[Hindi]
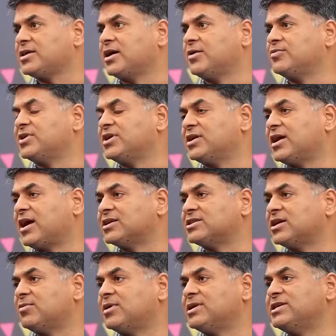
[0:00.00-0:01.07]
कि हमने
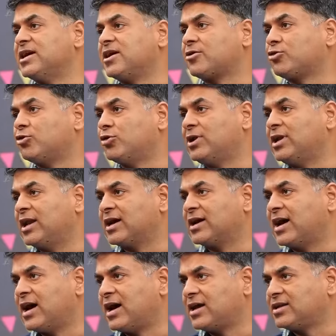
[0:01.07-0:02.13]
राजा भैया को
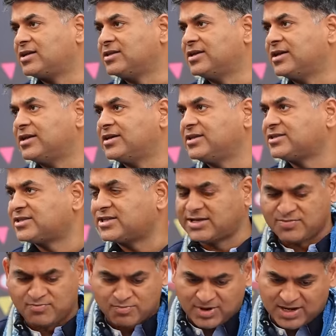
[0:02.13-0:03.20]
लगान देने से
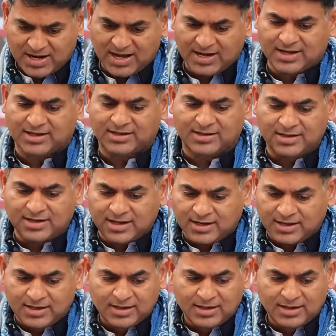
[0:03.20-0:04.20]
मना कर दिया